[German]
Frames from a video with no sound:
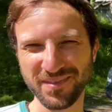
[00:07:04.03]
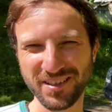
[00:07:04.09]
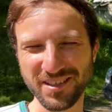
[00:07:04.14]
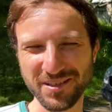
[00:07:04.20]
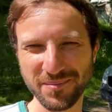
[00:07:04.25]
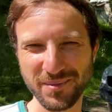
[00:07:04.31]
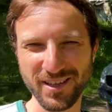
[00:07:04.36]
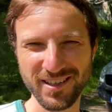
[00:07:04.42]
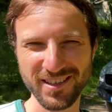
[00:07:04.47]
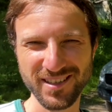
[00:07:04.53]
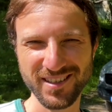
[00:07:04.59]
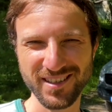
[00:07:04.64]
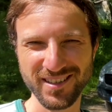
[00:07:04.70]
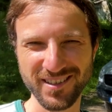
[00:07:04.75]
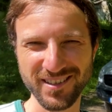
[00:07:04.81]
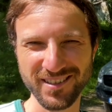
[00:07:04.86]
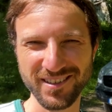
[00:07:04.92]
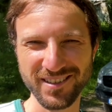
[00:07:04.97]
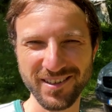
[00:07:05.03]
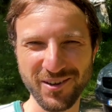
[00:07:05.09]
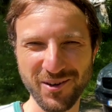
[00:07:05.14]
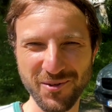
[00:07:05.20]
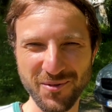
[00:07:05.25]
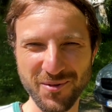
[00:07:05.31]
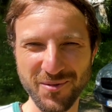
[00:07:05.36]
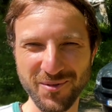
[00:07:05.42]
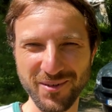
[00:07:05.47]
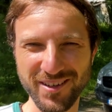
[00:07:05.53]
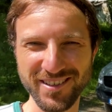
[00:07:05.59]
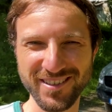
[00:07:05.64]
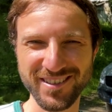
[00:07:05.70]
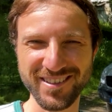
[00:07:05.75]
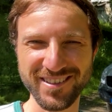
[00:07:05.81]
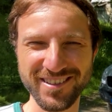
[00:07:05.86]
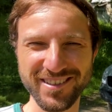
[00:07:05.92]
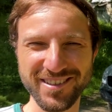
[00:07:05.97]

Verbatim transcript: ist mir eine Sache aufgefallen.